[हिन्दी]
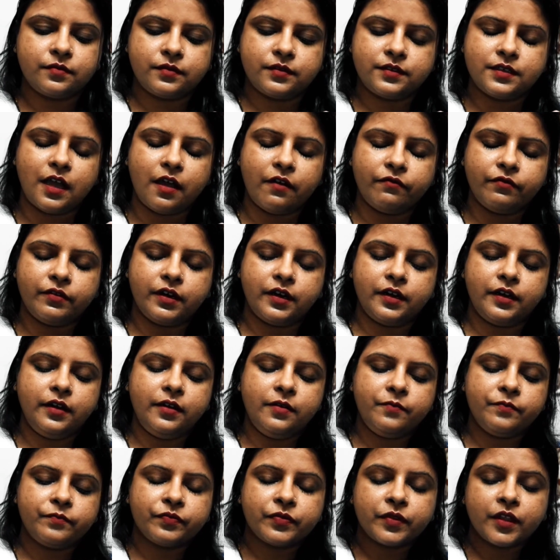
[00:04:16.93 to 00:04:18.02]
साफ़ करें
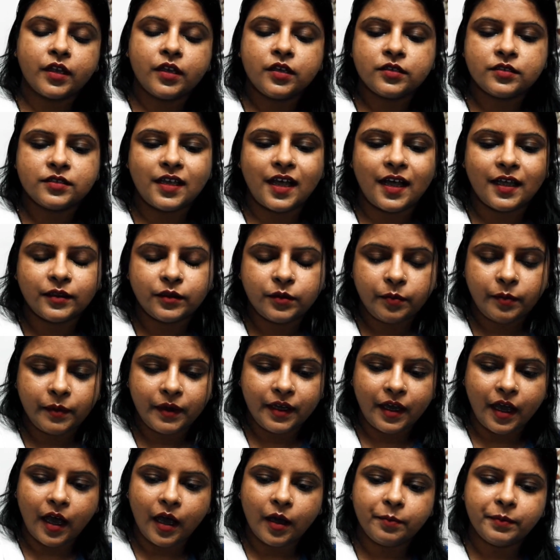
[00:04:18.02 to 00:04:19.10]
साथ में
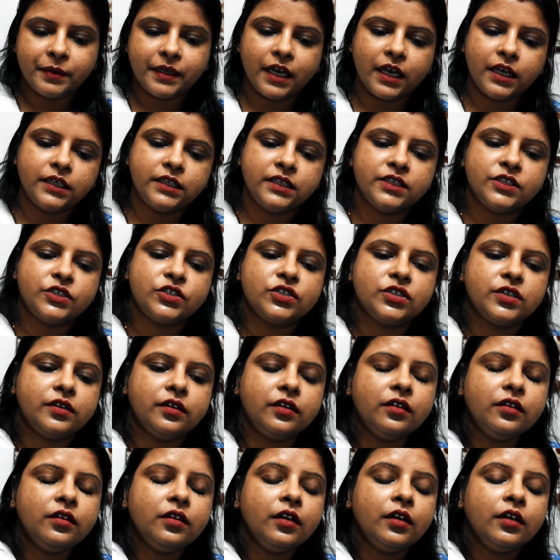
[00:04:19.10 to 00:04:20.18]
आप क्या कीजिए ना
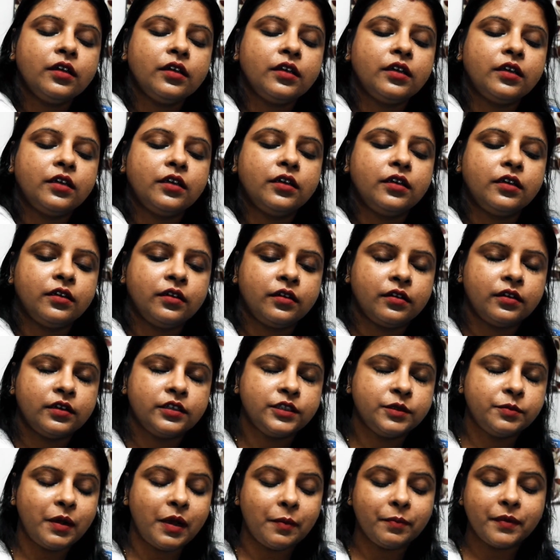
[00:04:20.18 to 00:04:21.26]
कि
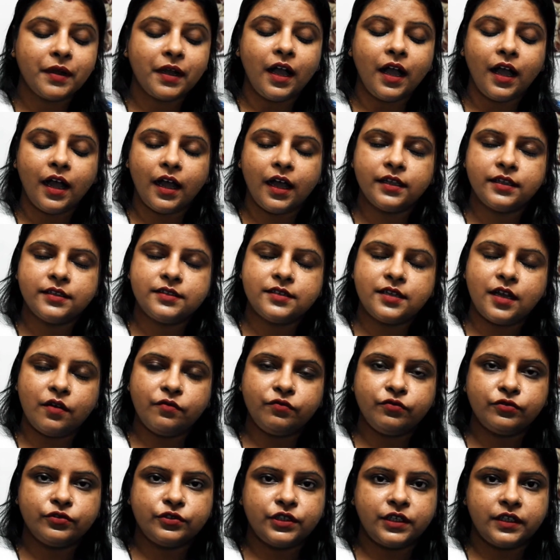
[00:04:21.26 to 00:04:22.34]
जब आपका हाथ
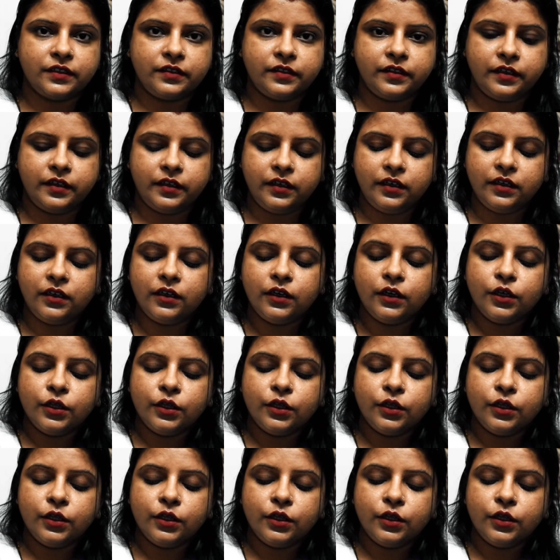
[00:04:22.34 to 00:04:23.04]
साफ़ हो जाता है